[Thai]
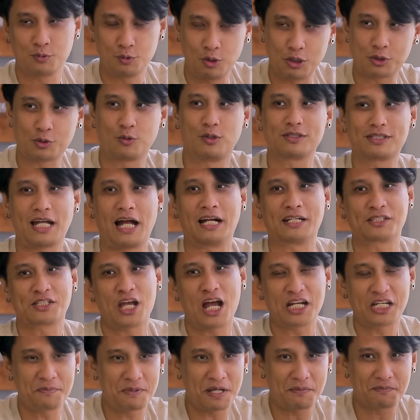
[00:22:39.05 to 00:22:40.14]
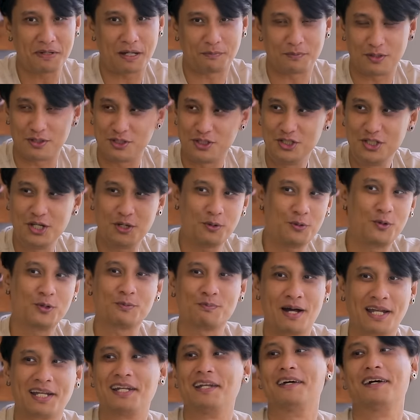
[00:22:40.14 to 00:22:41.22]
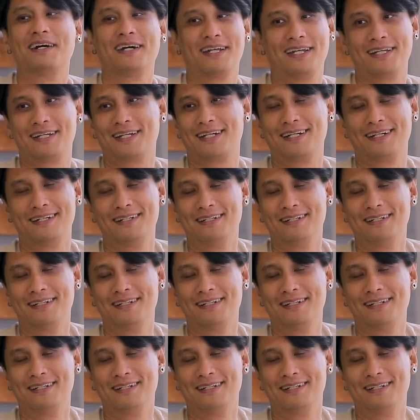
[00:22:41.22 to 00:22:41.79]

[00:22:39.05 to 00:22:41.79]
ด้วยตัวต่างชาติที่แม่งแบบเชียร์โคตรมันเลยเลย